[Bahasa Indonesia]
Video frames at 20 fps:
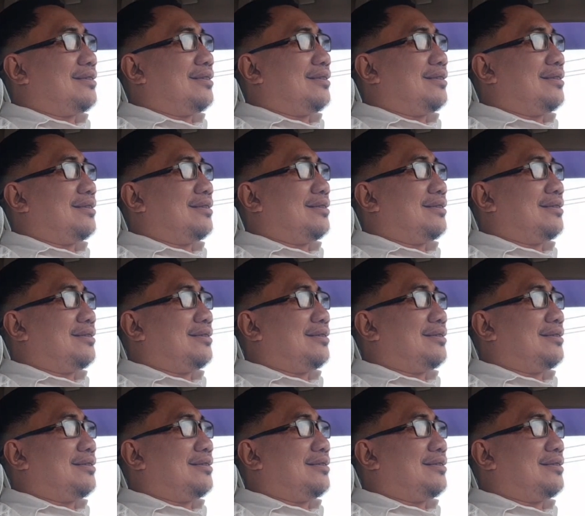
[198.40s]

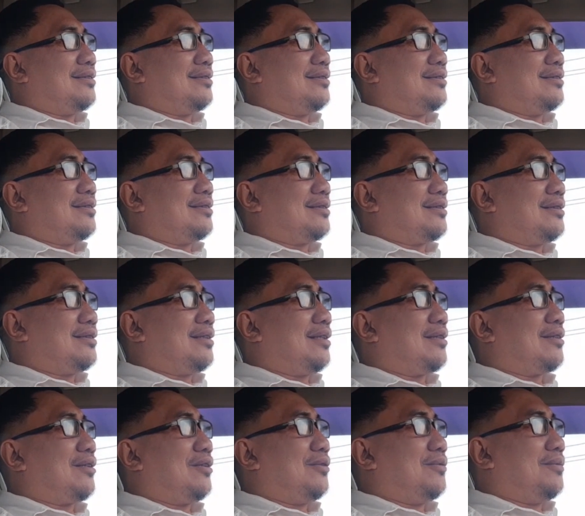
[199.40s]
Eh,
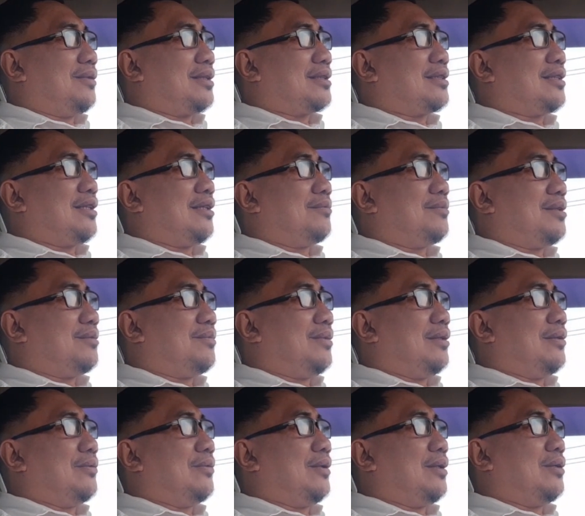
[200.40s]
kita tahu bersama
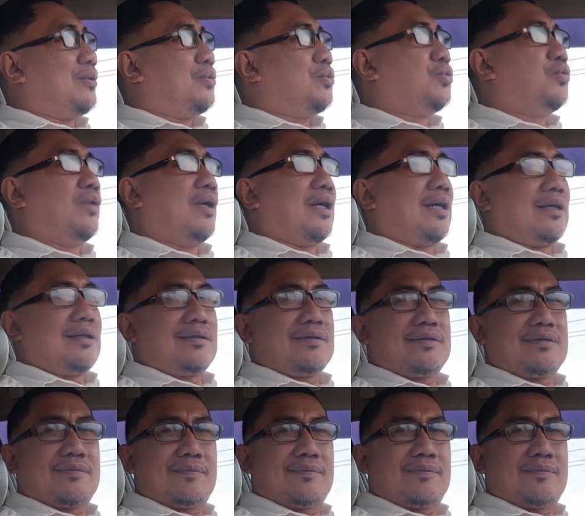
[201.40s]
bahwa dua